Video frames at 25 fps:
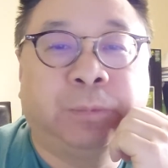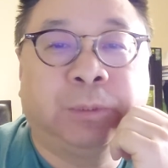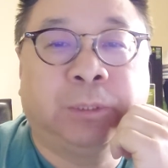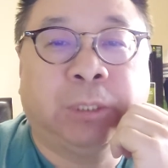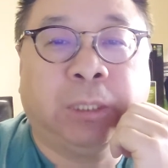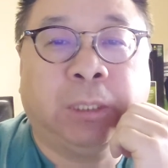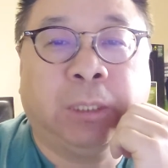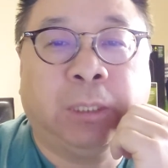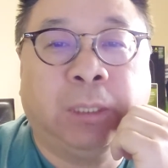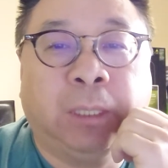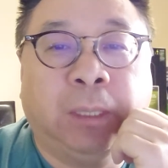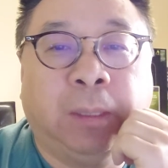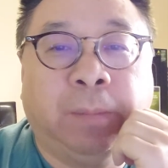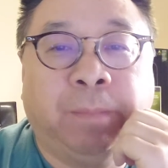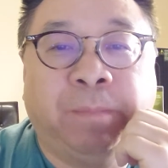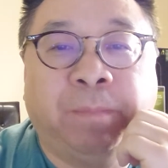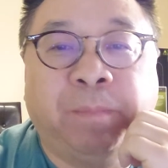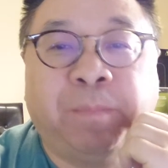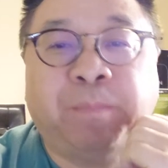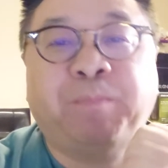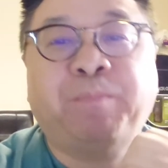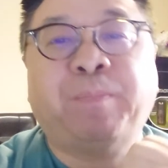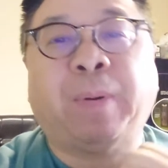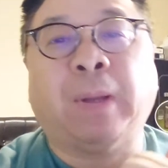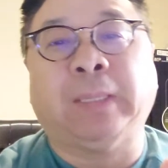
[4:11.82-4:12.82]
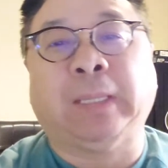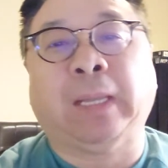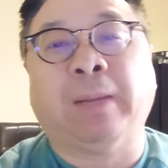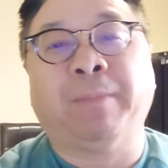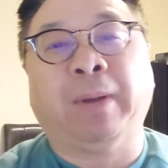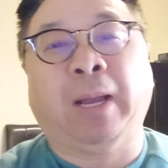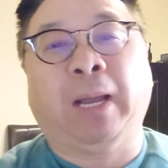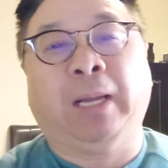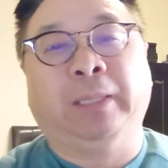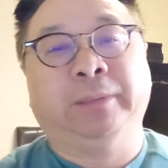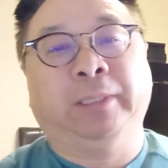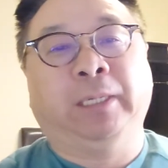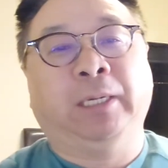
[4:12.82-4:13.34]
这个巴拿
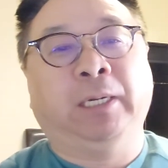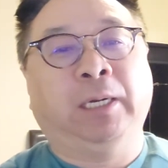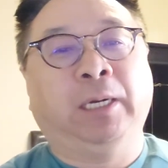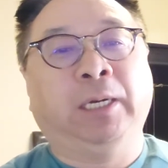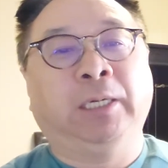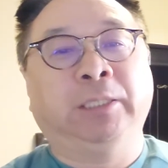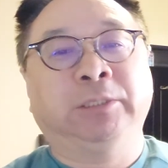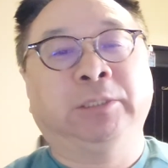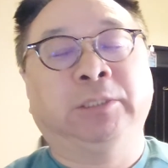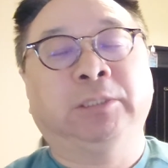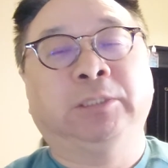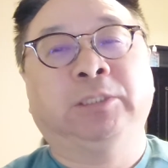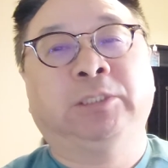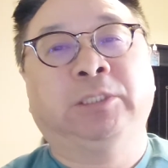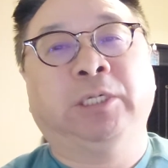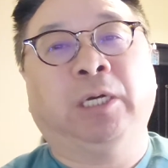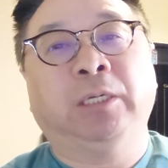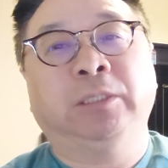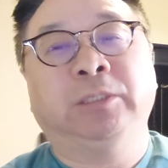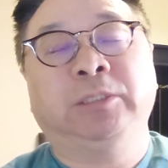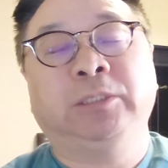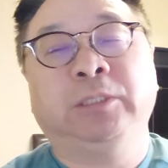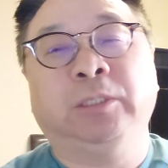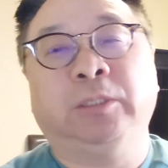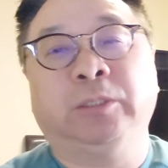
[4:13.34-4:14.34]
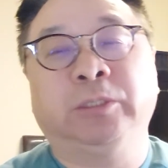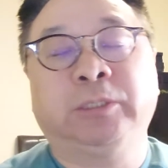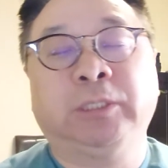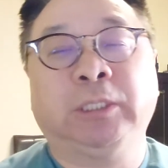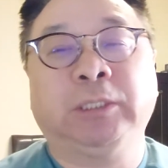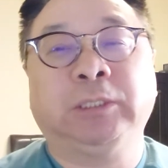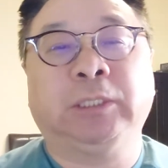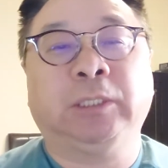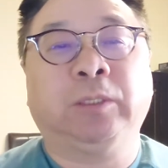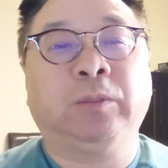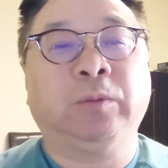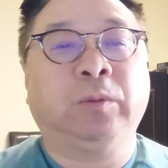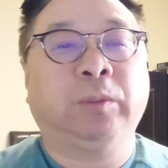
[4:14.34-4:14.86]
马的啊，只要你有这
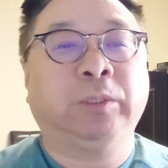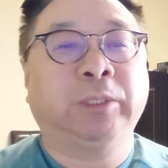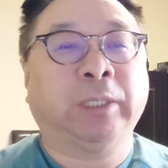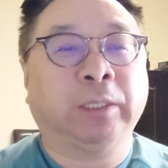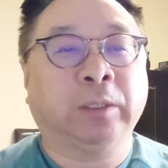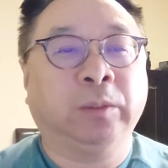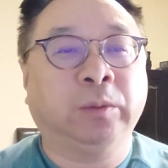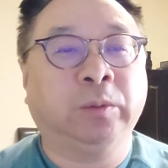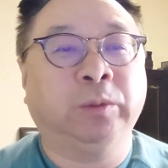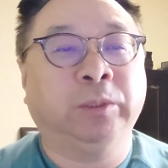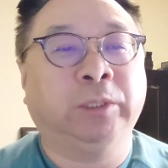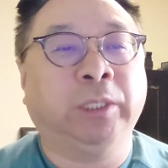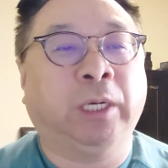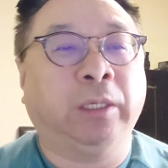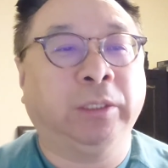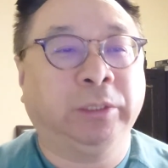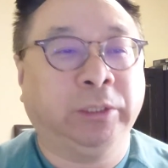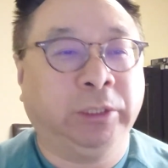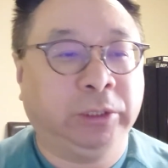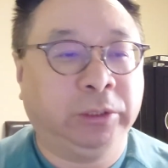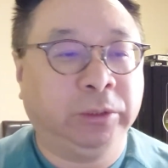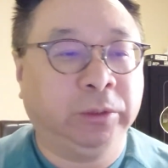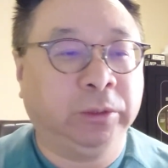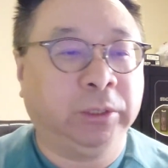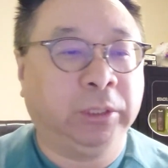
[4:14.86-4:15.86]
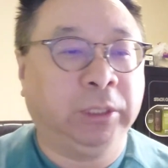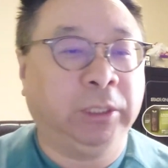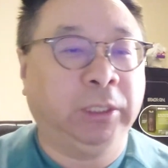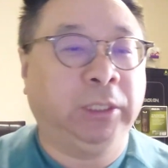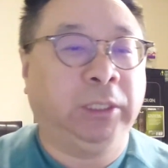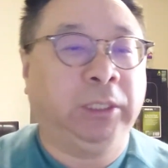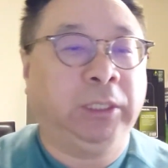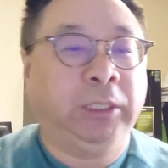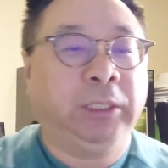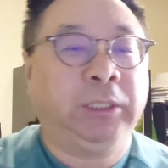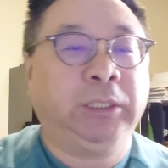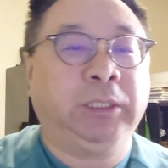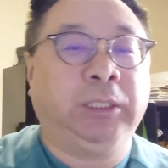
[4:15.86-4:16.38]
些国家的护照，你就
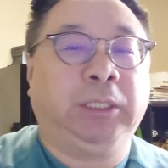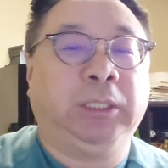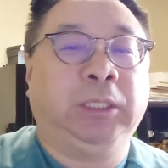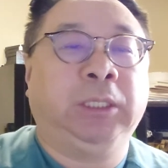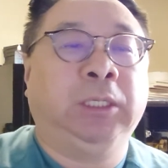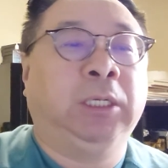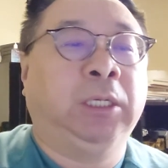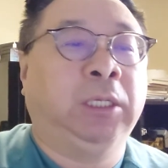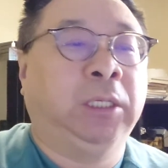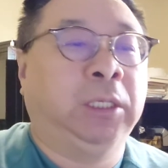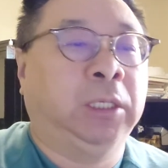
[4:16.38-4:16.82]
可以，